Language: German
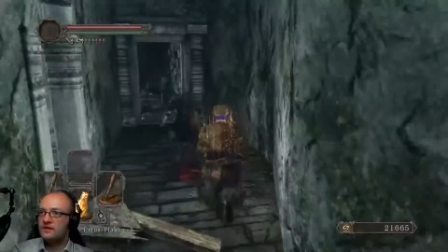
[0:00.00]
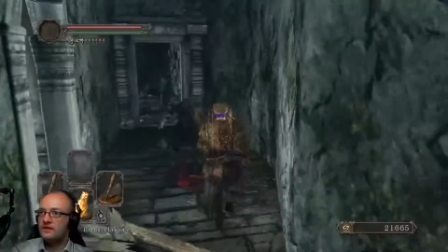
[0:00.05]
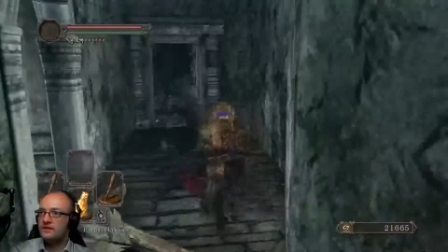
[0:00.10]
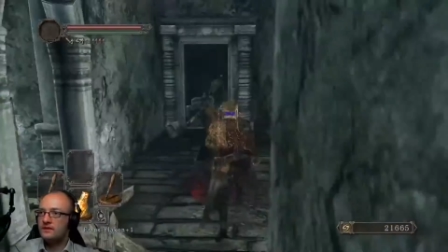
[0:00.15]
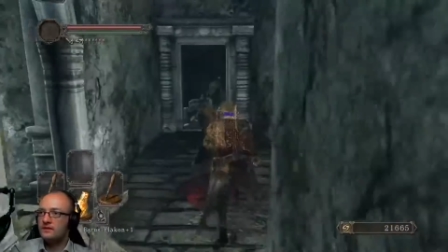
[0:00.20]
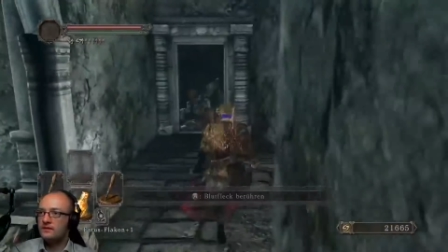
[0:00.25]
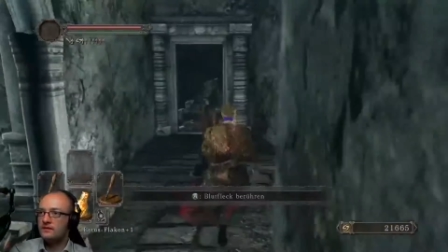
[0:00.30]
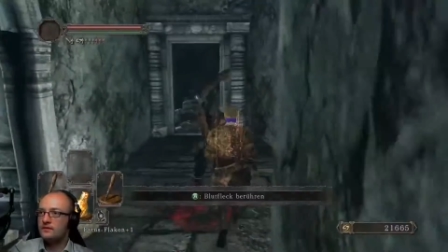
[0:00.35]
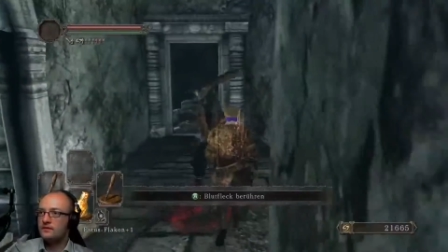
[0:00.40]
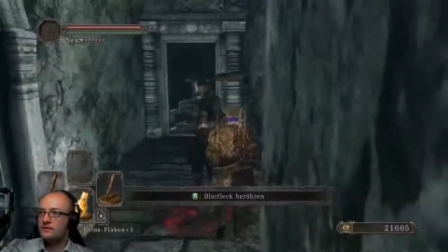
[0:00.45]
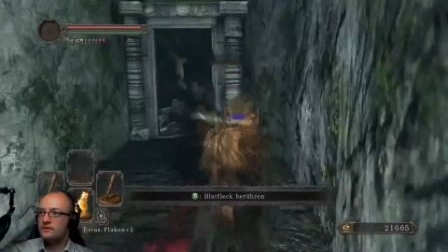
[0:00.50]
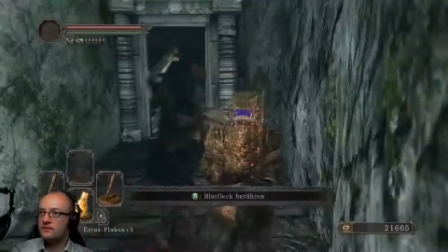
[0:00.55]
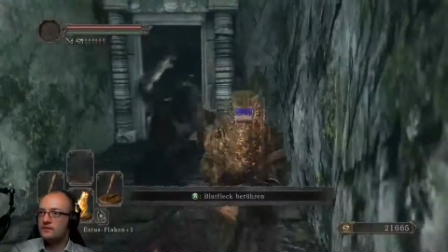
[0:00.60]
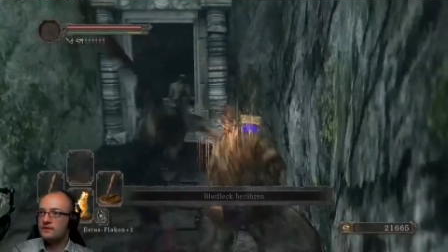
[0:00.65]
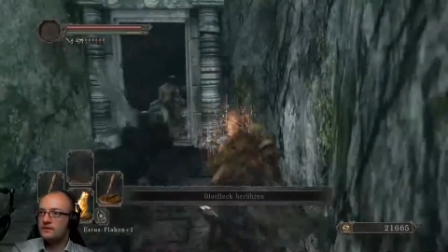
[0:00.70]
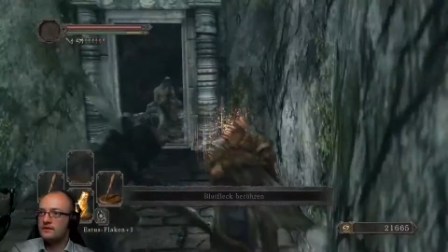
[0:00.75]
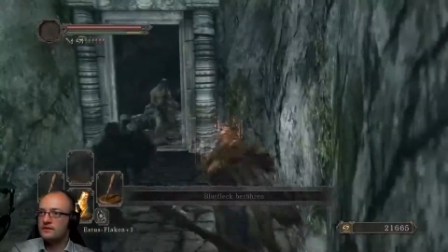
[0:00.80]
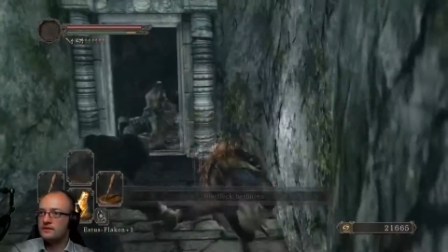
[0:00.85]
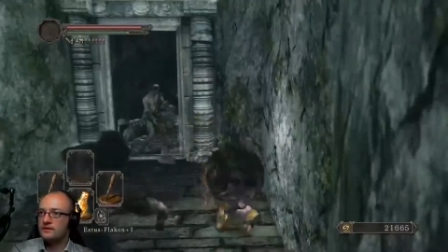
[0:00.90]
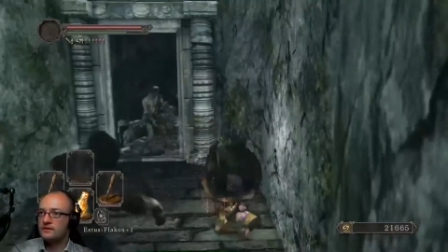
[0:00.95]
dann
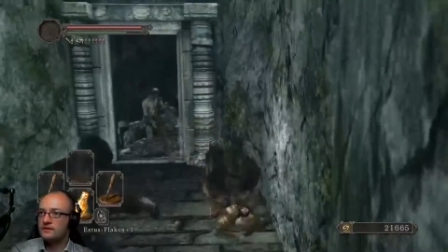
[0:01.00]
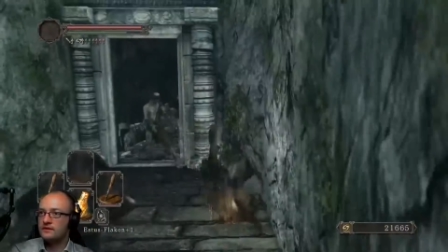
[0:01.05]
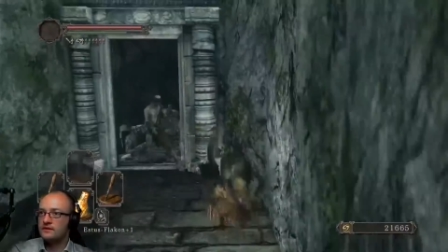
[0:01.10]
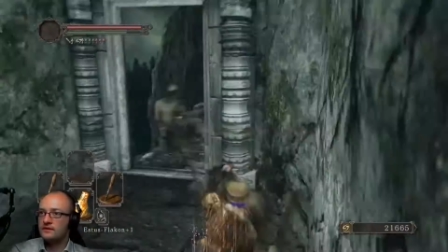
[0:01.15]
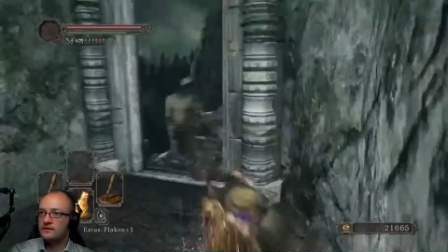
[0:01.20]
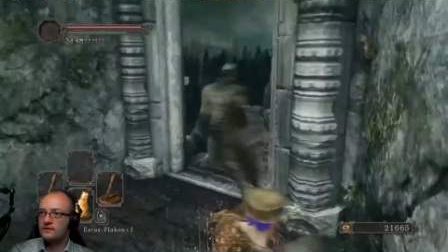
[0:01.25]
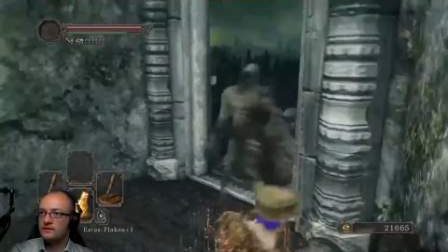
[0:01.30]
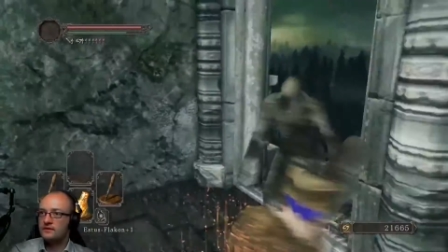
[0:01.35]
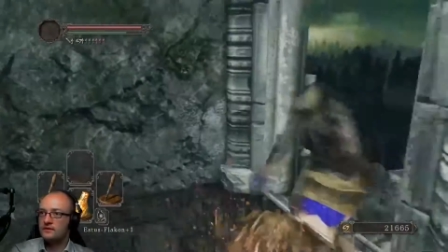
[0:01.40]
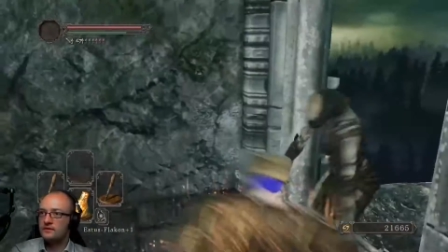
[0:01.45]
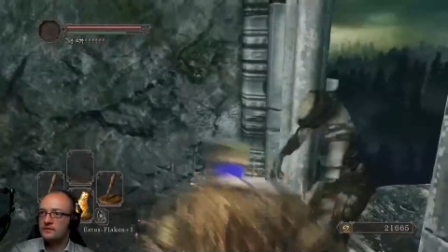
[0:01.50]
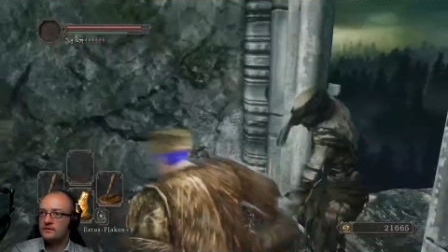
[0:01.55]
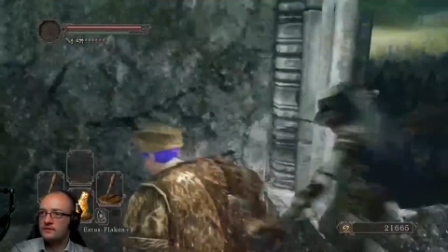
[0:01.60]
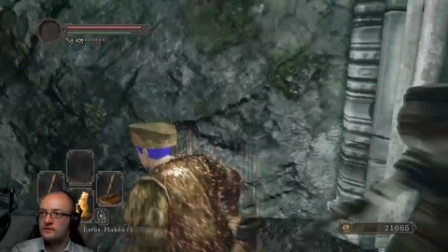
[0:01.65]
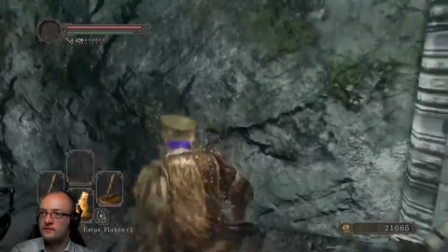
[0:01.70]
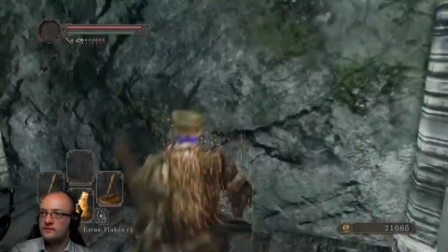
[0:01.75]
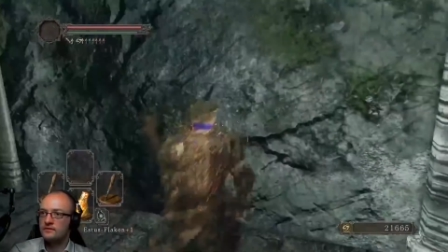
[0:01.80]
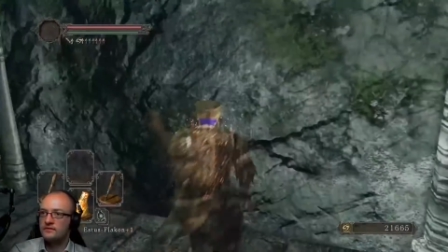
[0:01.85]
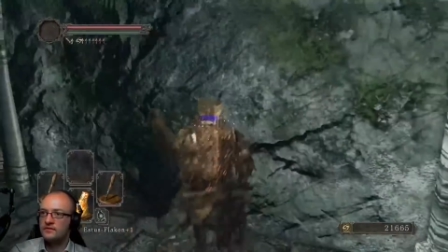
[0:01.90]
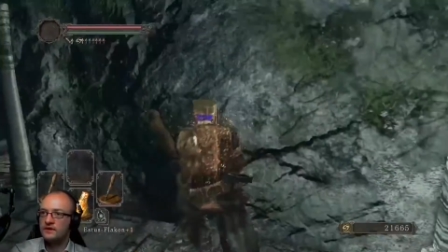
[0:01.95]
gegen den...
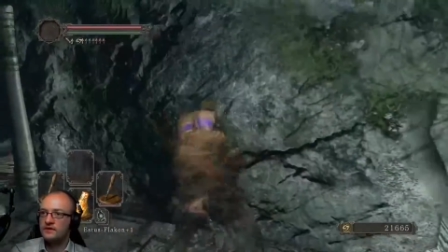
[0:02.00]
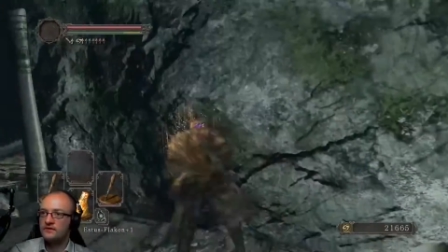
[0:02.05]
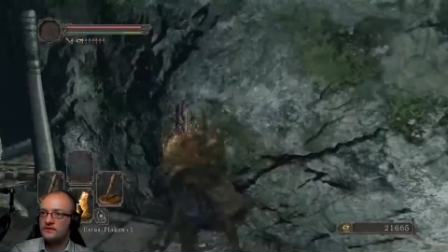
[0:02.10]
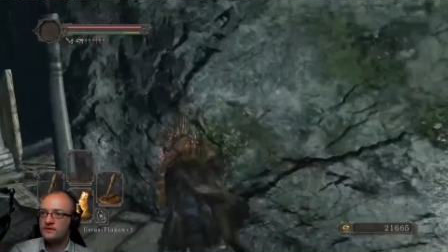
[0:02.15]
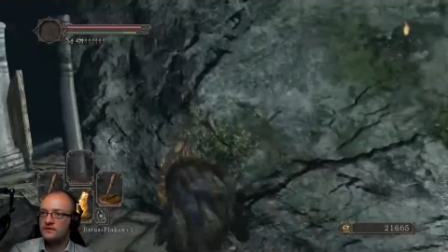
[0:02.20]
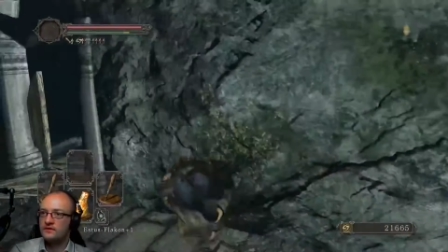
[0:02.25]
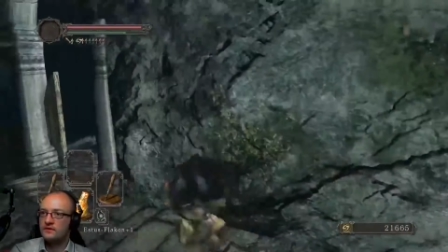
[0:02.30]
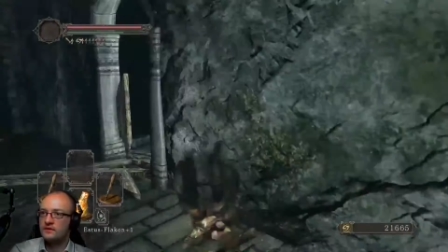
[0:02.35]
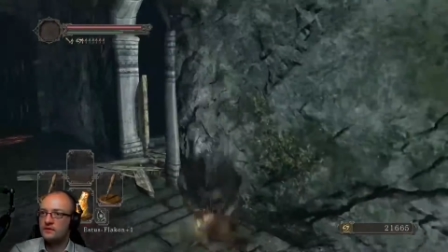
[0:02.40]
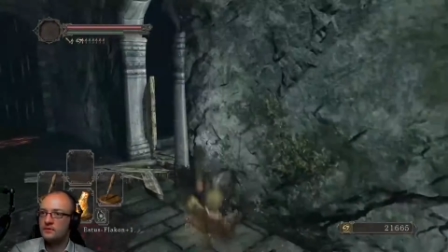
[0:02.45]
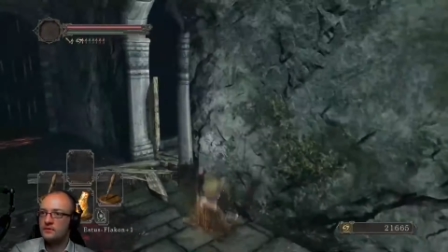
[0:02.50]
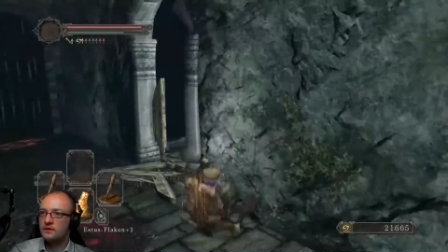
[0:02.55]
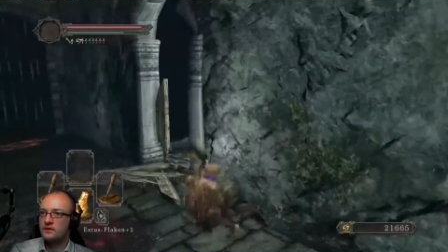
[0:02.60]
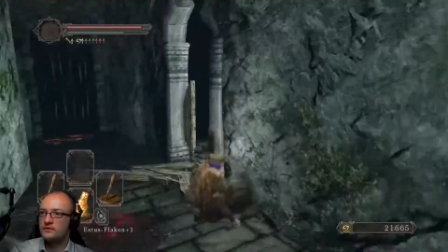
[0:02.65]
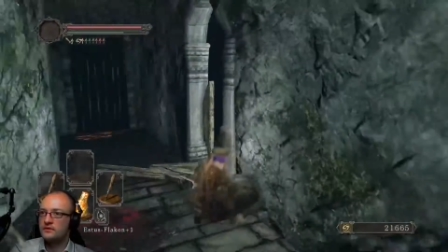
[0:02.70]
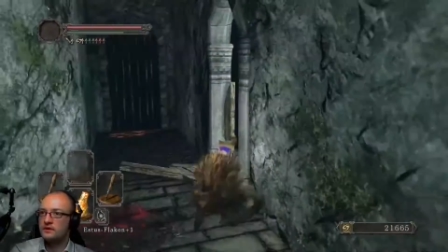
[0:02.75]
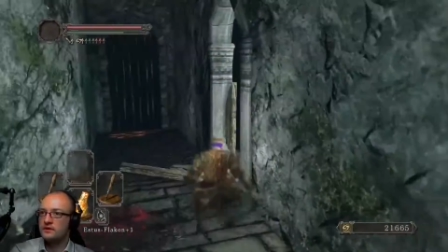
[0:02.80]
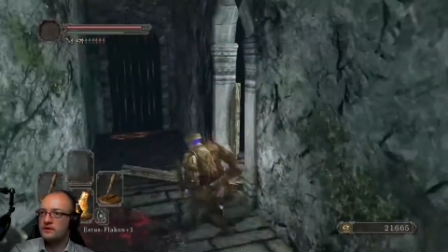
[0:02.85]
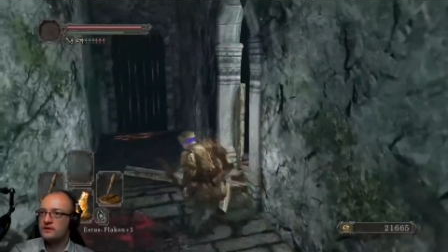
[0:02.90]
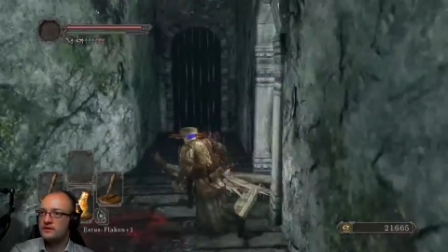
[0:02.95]
Wie heißt es? Ich glaube,
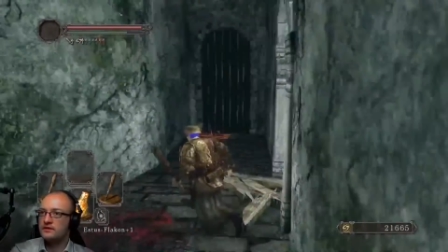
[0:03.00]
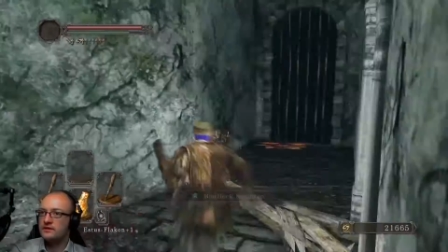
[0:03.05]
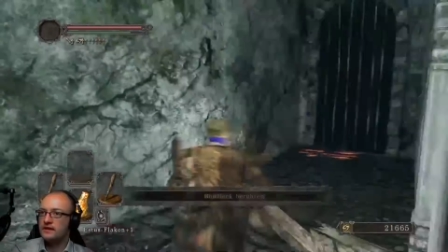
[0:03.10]
also gegen den